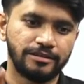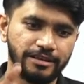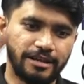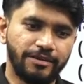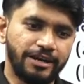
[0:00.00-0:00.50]

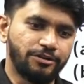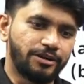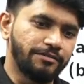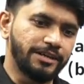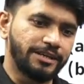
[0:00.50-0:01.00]
इधर वेरी गुड
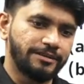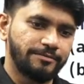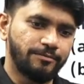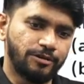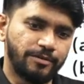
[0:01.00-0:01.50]
रवि
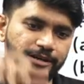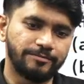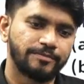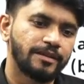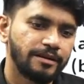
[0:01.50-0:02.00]
बहुत बढ़िया
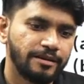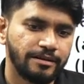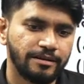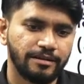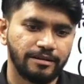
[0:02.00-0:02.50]

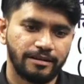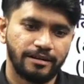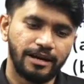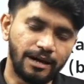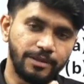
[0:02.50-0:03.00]

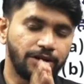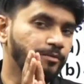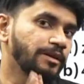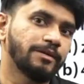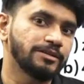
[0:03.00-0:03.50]
अब देखो
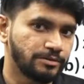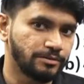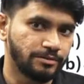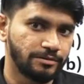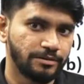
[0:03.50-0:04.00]
मेरी बात
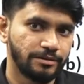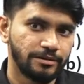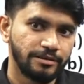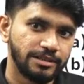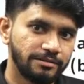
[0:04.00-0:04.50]
सुनो
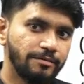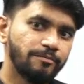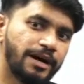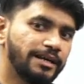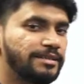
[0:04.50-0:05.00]
जब हम
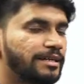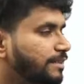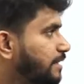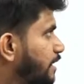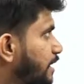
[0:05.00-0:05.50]
बात
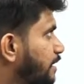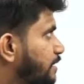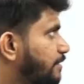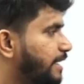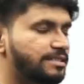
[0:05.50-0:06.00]
करते हैं
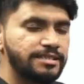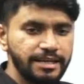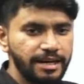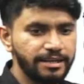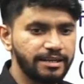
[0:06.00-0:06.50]
एस
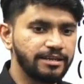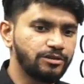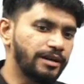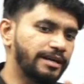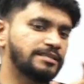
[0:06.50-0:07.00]
की
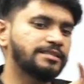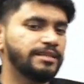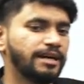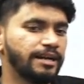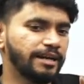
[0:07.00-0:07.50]
तो एस
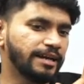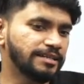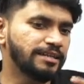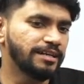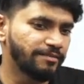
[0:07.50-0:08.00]
एक
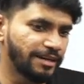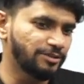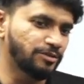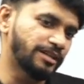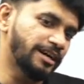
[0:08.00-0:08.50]
ऐसा
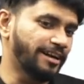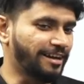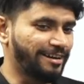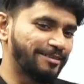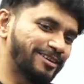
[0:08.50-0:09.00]
डिवाइस होता है
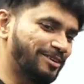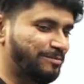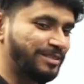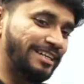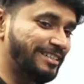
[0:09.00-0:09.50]
हाँ देखो अब
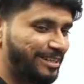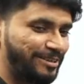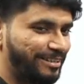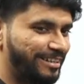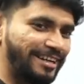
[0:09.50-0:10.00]
चेंज करो
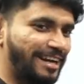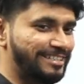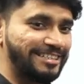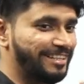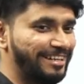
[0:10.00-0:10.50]

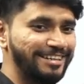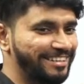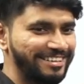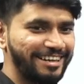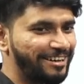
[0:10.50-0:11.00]
ऐसे चेंज
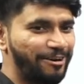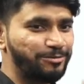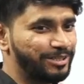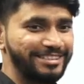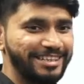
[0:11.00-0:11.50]
नहीं नहीं
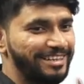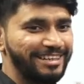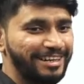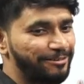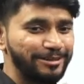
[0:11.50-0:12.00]
ऑप्शन चेंज नहीं
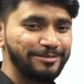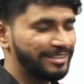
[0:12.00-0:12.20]
कराऊंगा